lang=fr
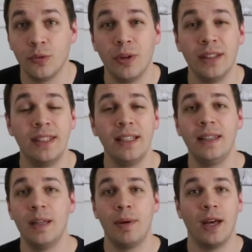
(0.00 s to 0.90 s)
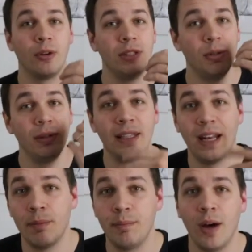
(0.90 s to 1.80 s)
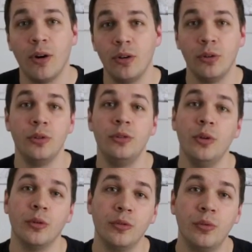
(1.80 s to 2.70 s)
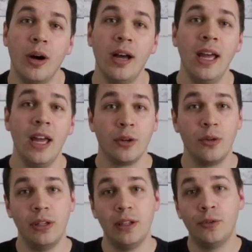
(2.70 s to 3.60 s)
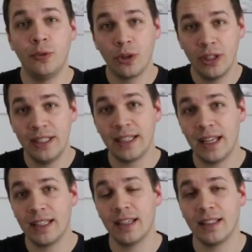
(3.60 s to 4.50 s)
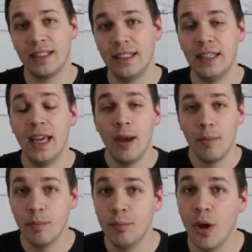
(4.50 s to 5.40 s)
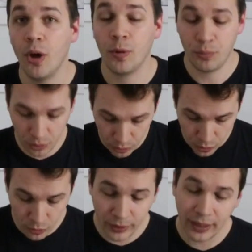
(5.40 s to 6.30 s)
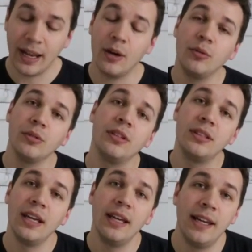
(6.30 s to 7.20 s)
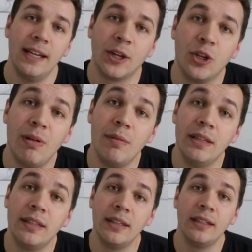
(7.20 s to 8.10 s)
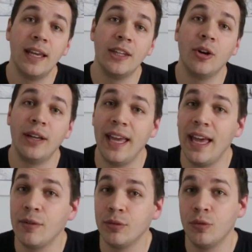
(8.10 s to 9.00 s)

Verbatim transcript: On voit dès le départ que c'est lui qui est la parole de Dieu. On voit qu'il faut qu'il y ait quelqu'un qui meurt pour recouvrir la honte et la culpabilité d'Adam et Ève.